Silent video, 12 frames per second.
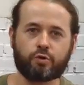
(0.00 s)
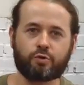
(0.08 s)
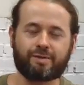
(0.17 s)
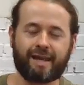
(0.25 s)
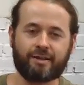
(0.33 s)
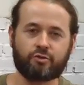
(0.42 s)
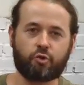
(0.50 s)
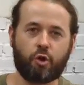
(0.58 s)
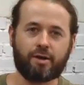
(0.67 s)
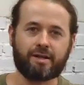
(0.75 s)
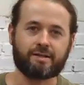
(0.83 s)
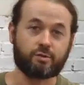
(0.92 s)

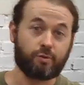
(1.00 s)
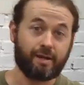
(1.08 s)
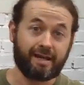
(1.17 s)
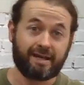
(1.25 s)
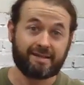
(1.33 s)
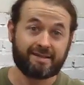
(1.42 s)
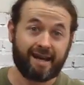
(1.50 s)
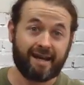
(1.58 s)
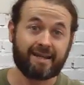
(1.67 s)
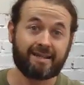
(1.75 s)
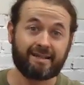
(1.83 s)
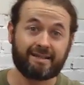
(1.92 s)
Tektronics. O link está aqui
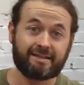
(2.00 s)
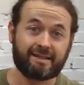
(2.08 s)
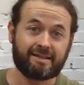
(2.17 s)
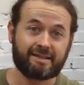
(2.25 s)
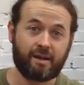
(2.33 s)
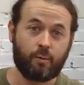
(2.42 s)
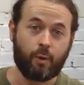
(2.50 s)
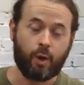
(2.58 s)
na descrição.